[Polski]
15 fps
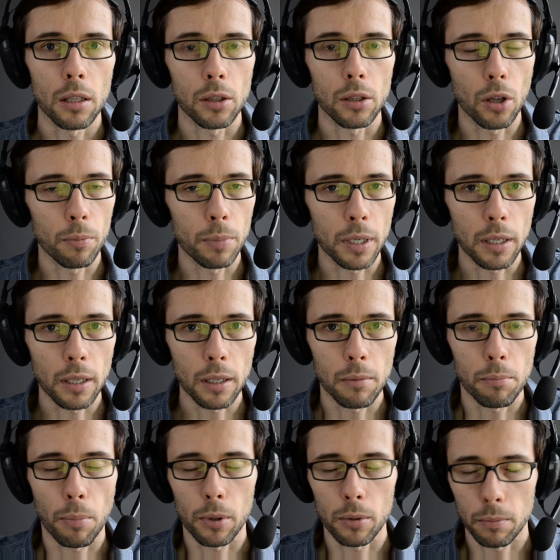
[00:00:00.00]

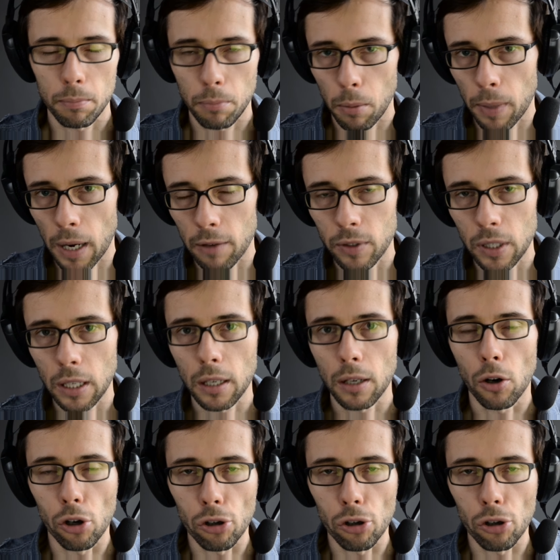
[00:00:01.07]
dobrych, po, poprawnych,